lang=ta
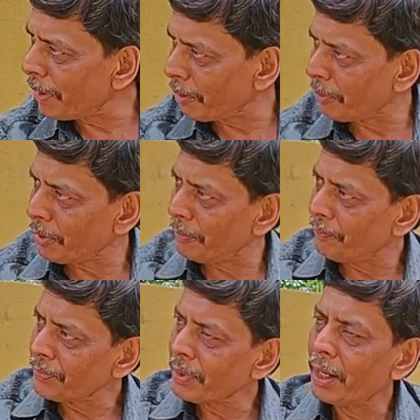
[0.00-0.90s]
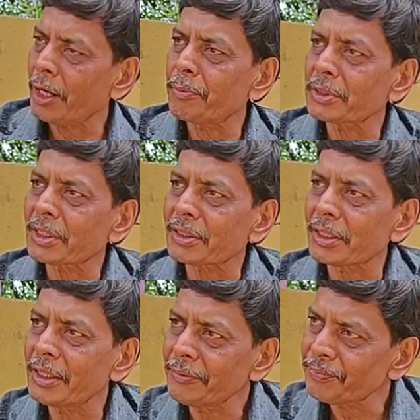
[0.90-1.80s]
பலம் பெறும் அண்மை
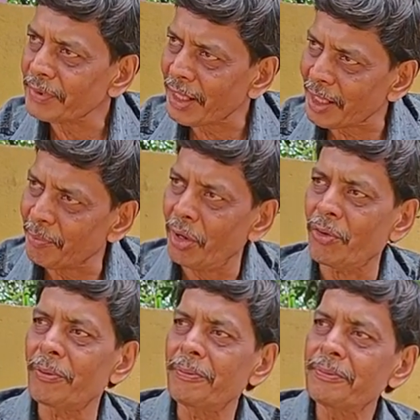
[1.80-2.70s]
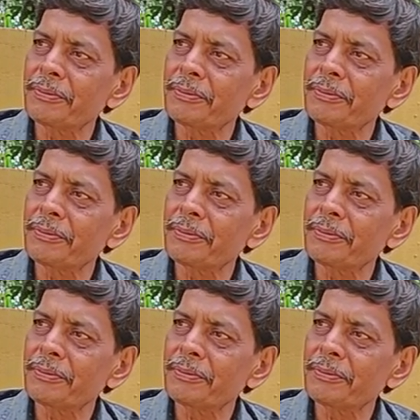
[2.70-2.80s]
சக்தி அதிகமாகும்